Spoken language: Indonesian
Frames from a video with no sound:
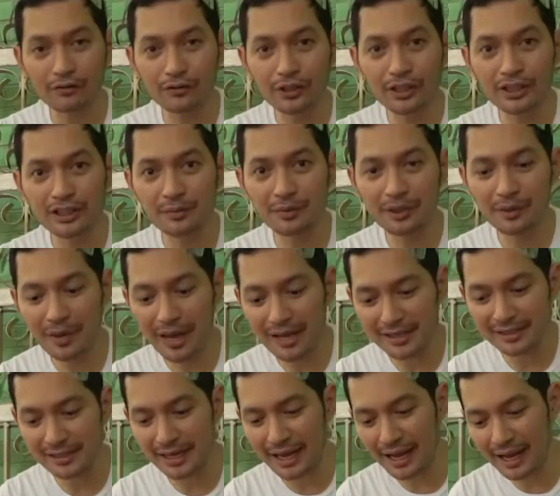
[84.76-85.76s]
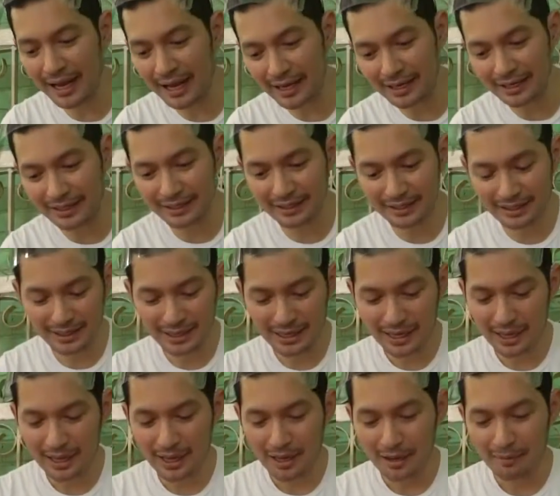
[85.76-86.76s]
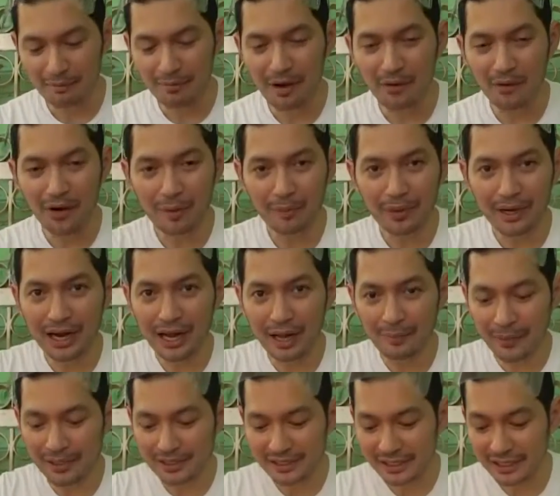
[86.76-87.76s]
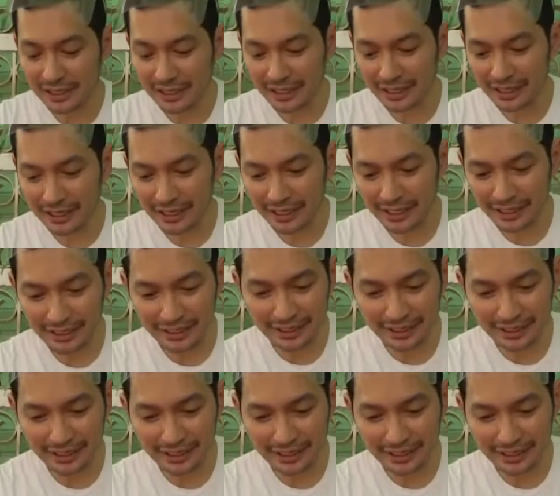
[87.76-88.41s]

Fudi, seperti biasa. Bawa perlengkapan sendiri.